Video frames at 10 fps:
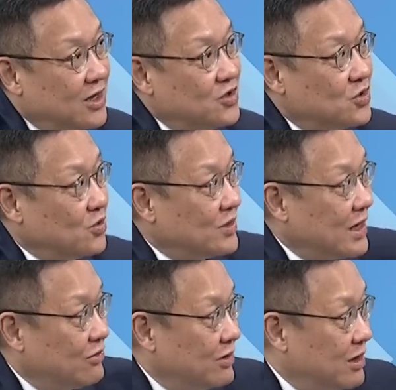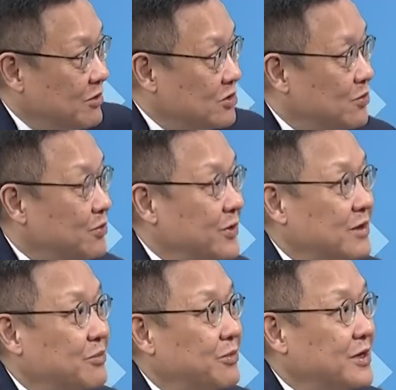中国大陆根本就不必
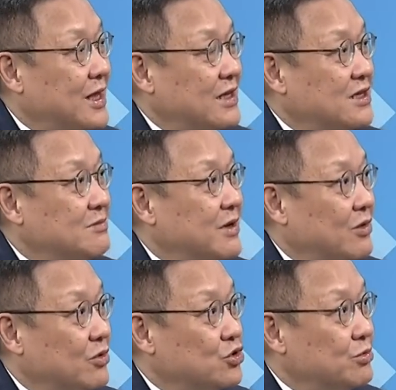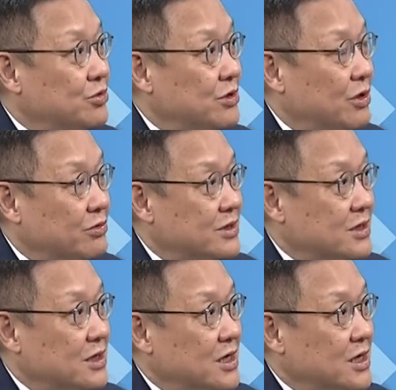不必担心美国去不去投资。